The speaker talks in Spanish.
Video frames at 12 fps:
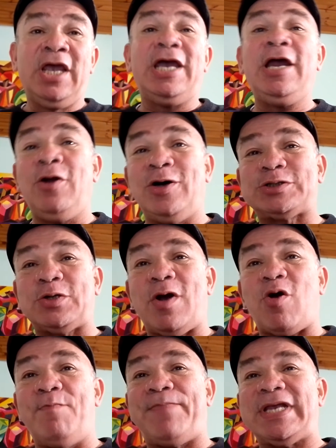El otro,
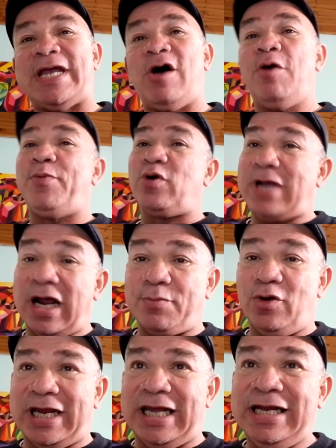acompañado por
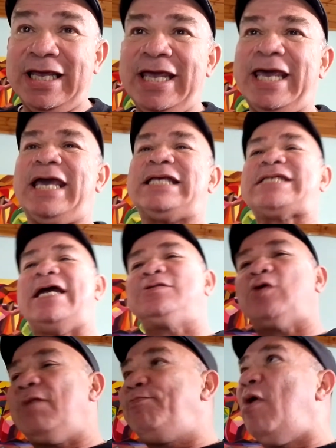Carbonel,
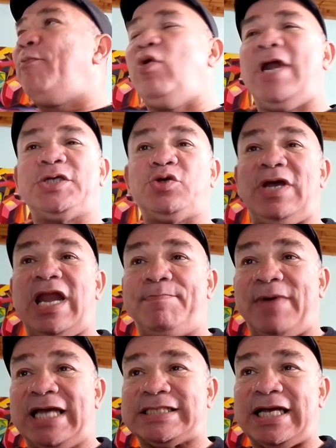exaltó al populacho de
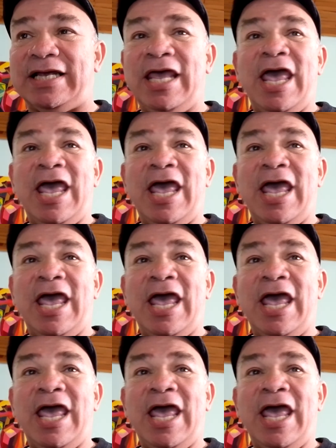la plaza.